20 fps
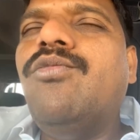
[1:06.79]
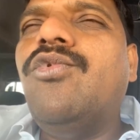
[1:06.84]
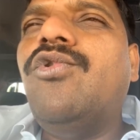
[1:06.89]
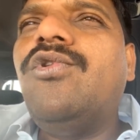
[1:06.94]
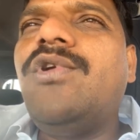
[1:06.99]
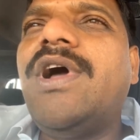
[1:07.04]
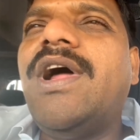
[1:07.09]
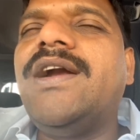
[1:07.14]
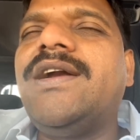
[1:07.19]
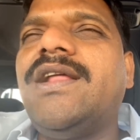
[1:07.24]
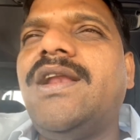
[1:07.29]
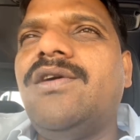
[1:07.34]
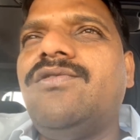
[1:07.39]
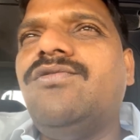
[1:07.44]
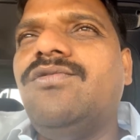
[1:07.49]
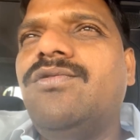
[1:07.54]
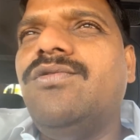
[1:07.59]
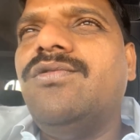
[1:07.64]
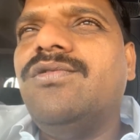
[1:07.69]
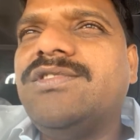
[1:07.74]
మూడు
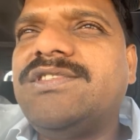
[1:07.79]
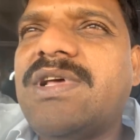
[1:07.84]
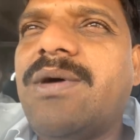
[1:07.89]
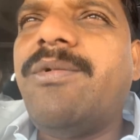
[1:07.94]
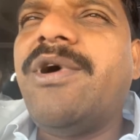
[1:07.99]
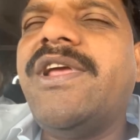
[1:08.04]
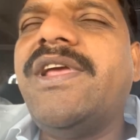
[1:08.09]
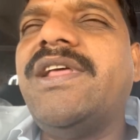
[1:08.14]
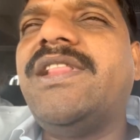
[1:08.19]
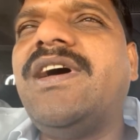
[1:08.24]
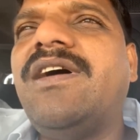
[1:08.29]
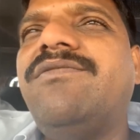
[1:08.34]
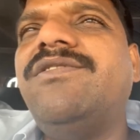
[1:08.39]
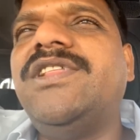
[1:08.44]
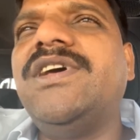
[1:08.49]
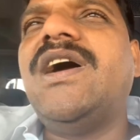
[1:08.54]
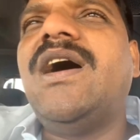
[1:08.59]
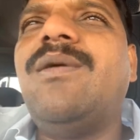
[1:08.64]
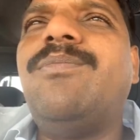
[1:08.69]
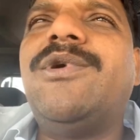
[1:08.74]
గంటలకు సభ
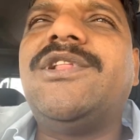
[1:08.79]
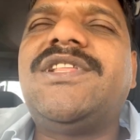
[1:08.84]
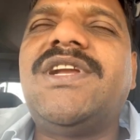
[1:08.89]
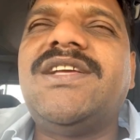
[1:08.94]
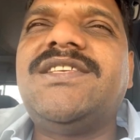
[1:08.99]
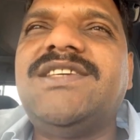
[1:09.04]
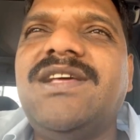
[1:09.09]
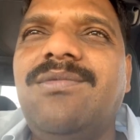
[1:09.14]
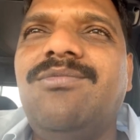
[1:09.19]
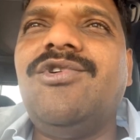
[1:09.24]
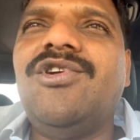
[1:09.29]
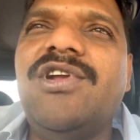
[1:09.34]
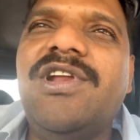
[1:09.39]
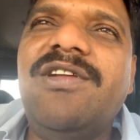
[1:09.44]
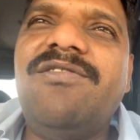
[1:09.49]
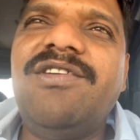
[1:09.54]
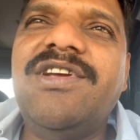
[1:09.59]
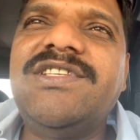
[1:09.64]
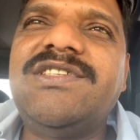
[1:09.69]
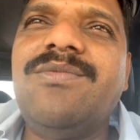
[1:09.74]
యథావిధిగా భద్రాచలంలో
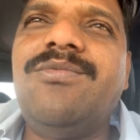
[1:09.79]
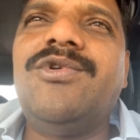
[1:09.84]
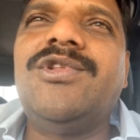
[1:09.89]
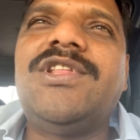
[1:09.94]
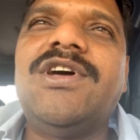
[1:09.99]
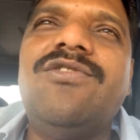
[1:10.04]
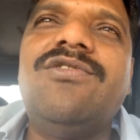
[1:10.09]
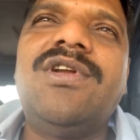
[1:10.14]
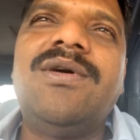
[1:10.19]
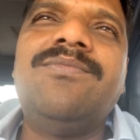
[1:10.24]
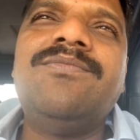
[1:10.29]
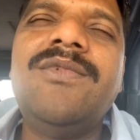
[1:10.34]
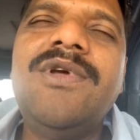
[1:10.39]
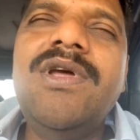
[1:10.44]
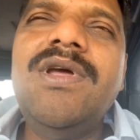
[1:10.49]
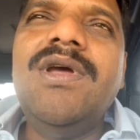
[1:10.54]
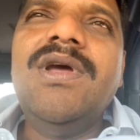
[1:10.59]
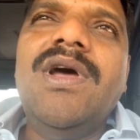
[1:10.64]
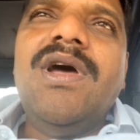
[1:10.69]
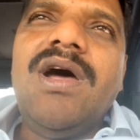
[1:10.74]
నిర్వహించబోతా ఉన్నాం
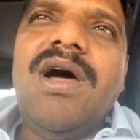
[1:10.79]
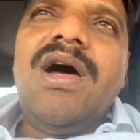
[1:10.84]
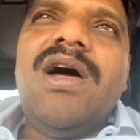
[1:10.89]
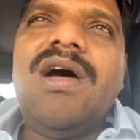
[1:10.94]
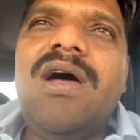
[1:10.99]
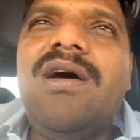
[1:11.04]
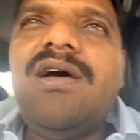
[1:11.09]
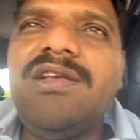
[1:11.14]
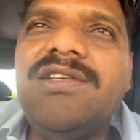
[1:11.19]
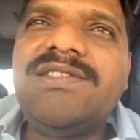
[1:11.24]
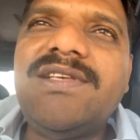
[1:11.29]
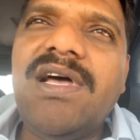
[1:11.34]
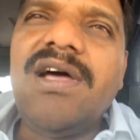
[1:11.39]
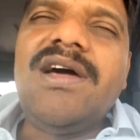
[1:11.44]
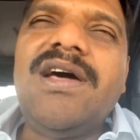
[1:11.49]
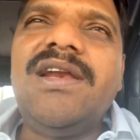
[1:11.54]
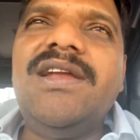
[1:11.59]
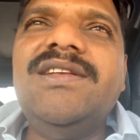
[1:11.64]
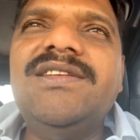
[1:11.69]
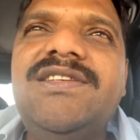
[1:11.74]
ఆ
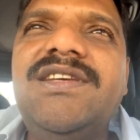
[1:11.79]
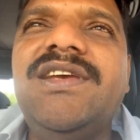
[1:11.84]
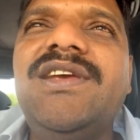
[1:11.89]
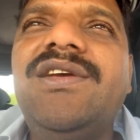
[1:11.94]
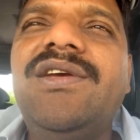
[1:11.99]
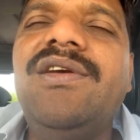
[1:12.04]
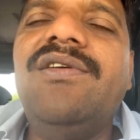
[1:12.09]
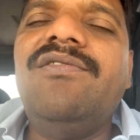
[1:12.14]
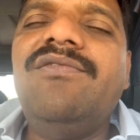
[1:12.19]
సహకరించి